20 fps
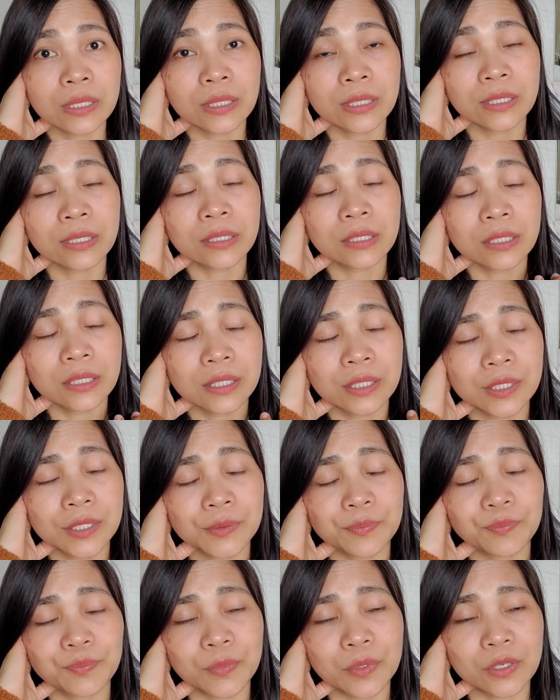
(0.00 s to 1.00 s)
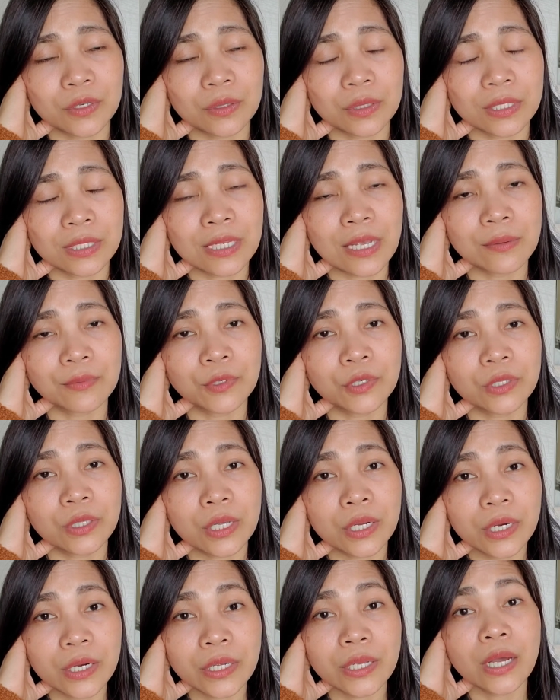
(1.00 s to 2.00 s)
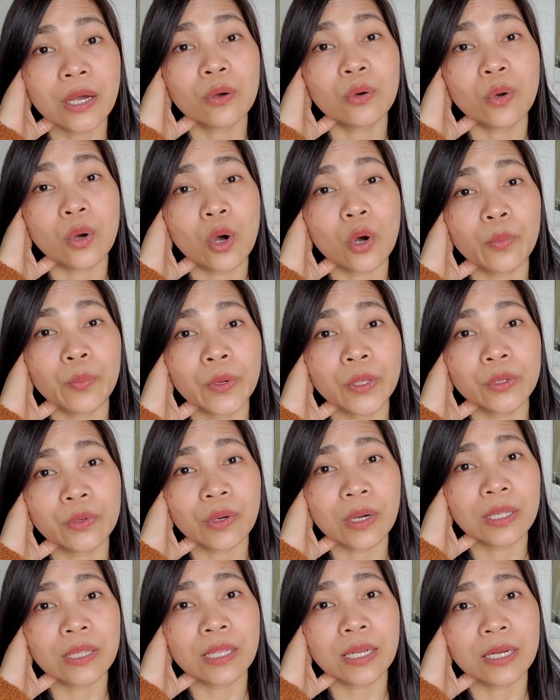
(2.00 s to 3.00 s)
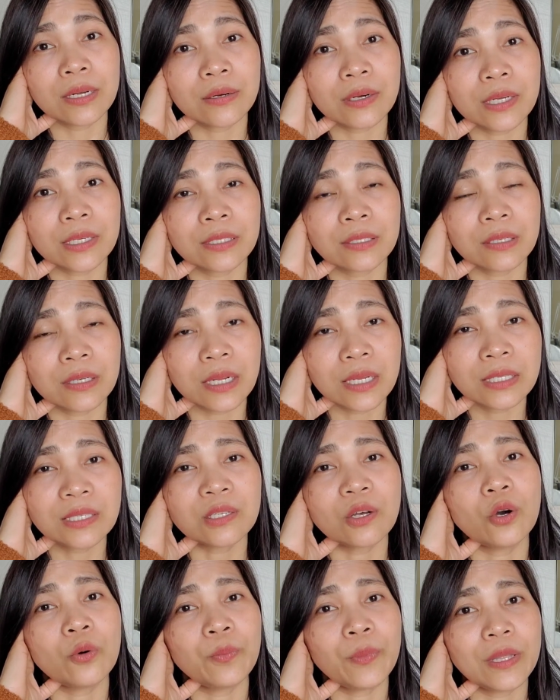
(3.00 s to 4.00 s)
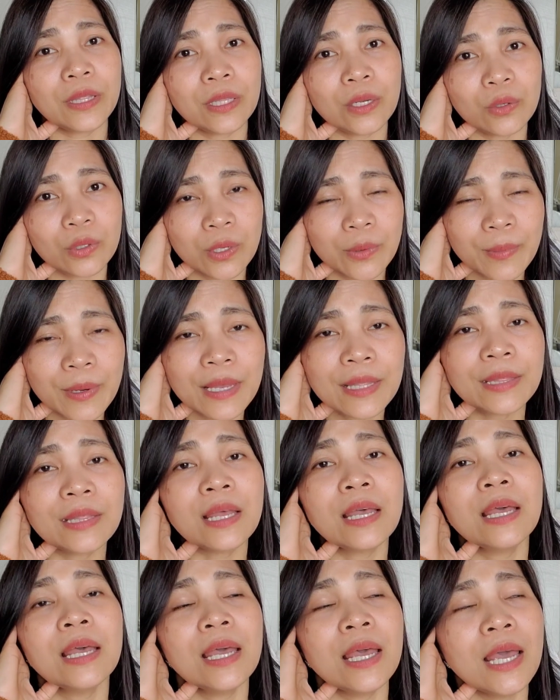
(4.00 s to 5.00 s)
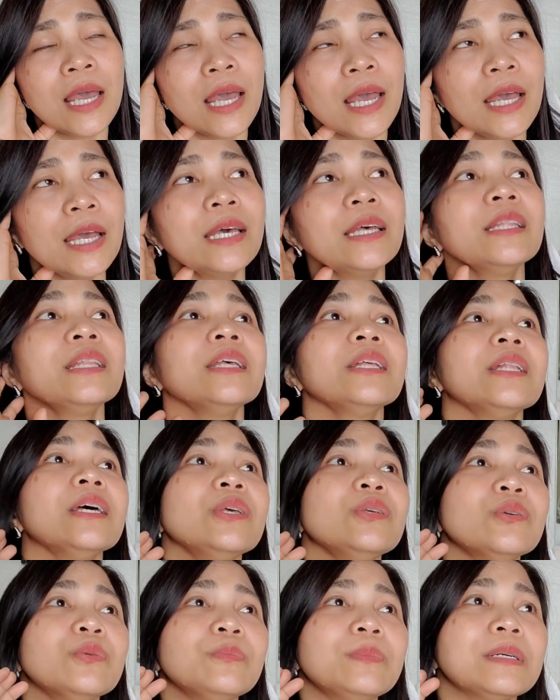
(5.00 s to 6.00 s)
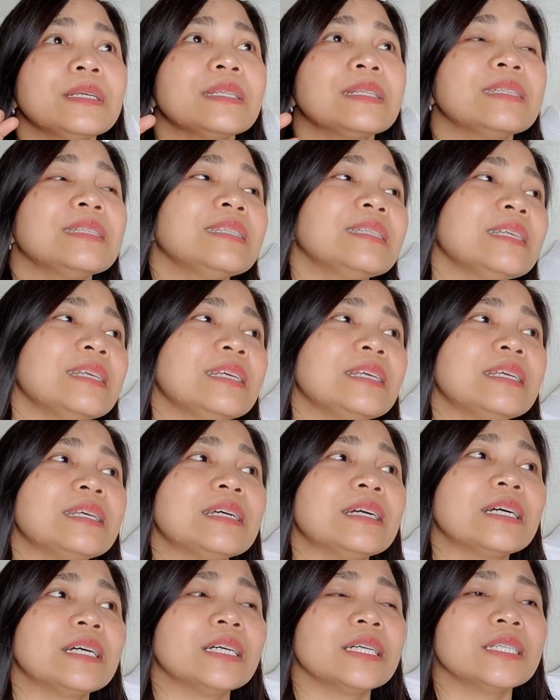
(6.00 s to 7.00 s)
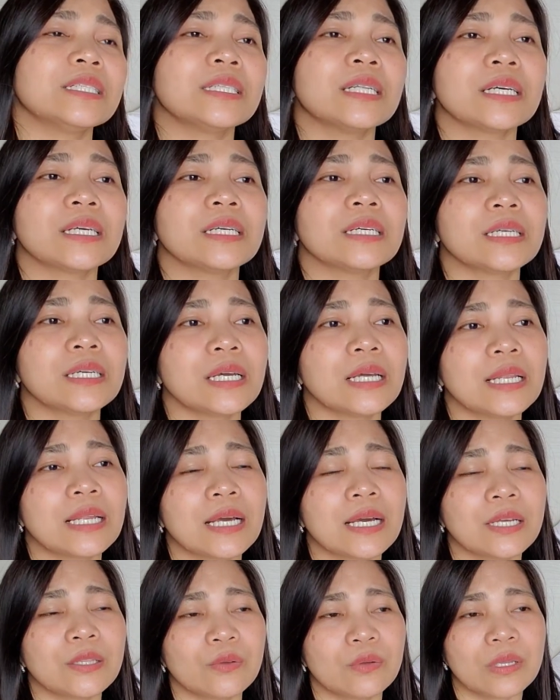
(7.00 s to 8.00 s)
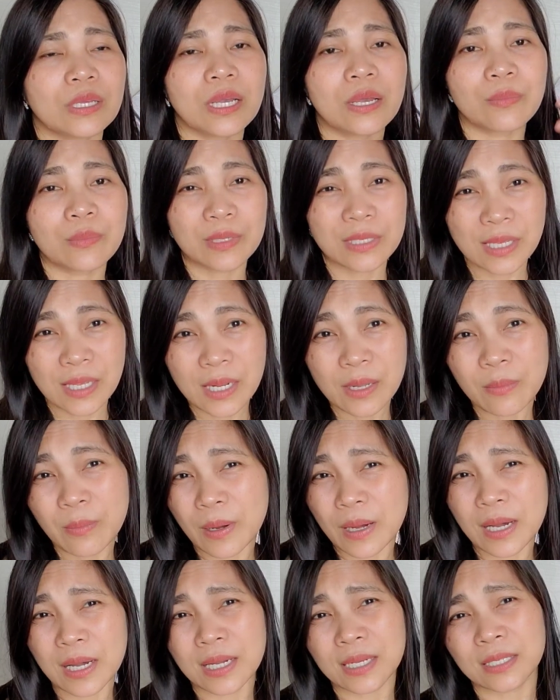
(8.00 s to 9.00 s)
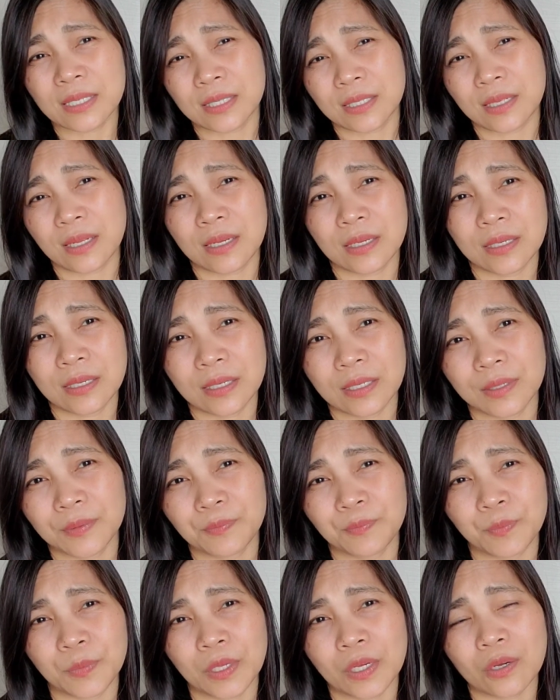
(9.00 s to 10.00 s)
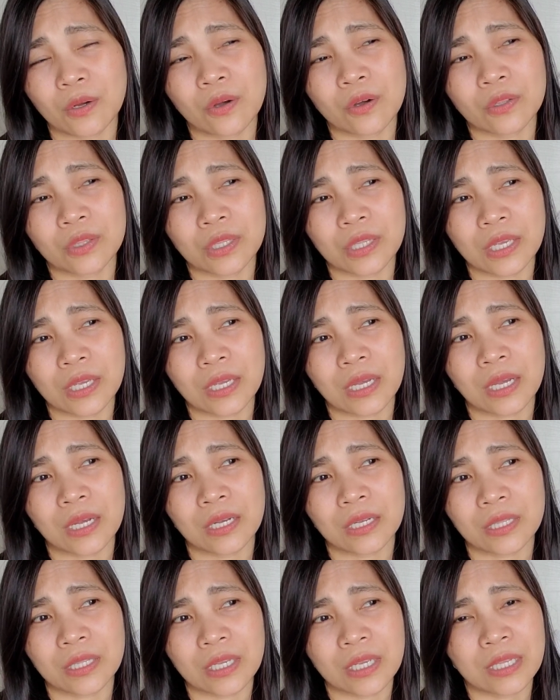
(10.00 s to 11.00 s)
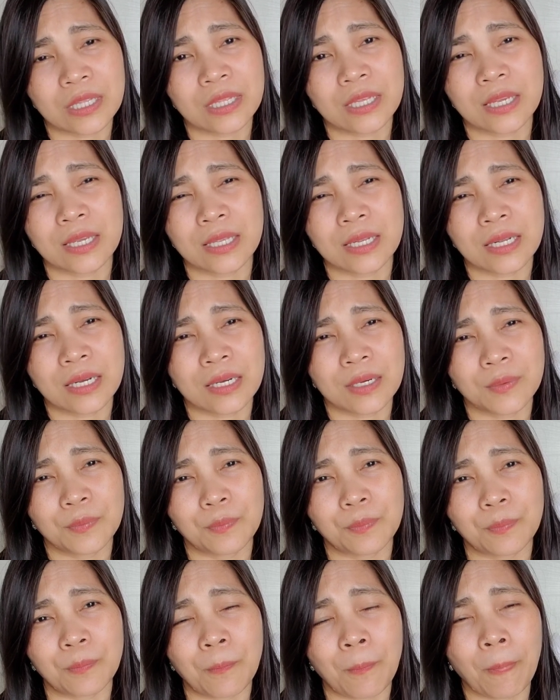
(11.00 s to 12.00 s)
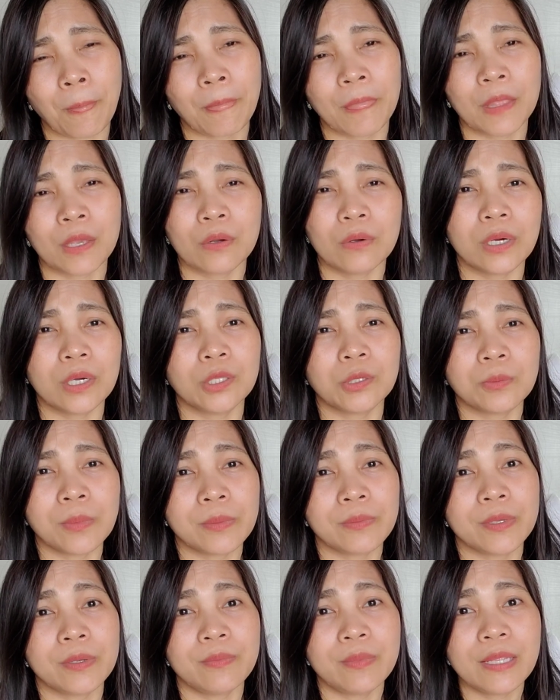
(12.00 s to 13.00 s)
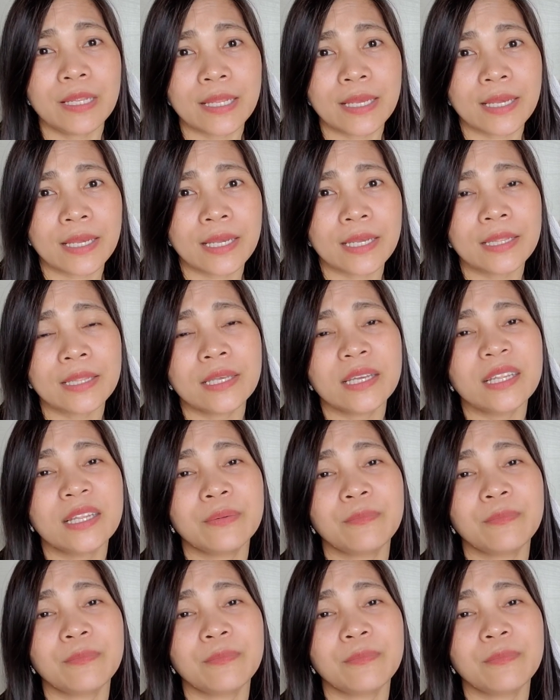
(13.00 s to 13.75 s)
the reception area kung open yung kanilang restaurants, open daw naman. And then ayun, pag hindi uh, naglakad ulit kami sa labas um, ng konti, uh, tingin-tingin ng kung anong mabibili. And then,